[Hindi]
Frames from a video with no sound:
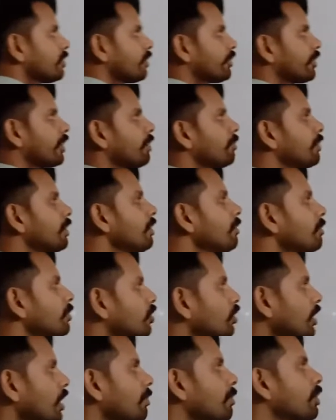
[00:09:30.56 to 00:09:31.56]
ऑफ टेबल तो
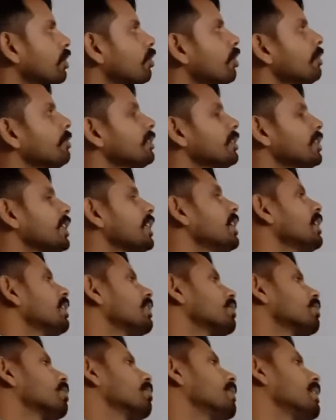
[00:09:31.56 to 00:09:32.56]
टेबल को हम तीन
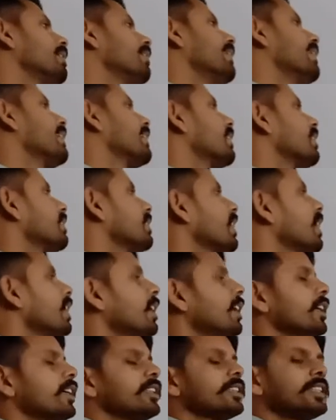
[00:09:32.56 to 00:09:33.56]
हिस्सों में डिवाइड कर दिया
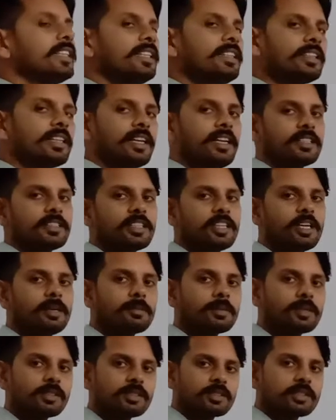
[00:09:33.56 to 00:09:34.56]
तीन तरह से हम
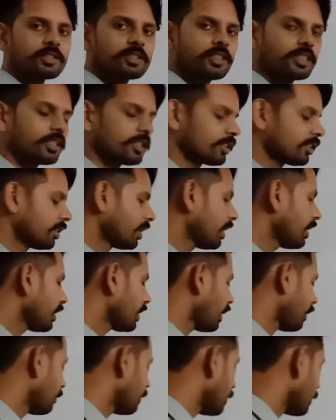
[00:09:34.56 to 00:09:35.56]
कंस्ट्रक्शन करते हैं
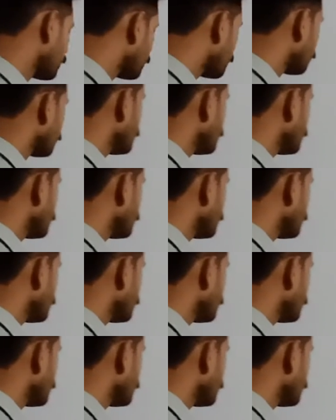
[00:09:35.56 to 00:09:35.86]
टेबल का